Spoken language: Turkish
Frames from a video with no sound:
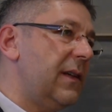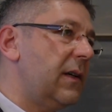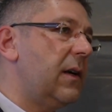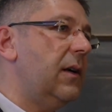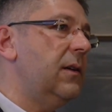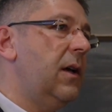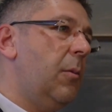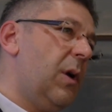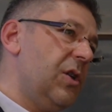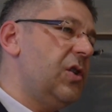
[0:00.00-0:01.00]
tekrar
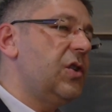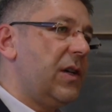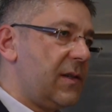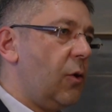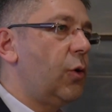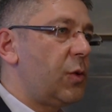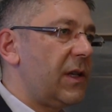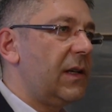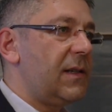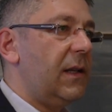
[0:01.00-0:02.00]
başlayacağız
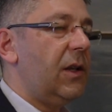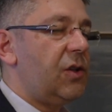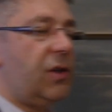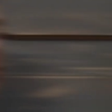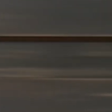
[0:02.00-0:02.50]
önümüzdeki sene için.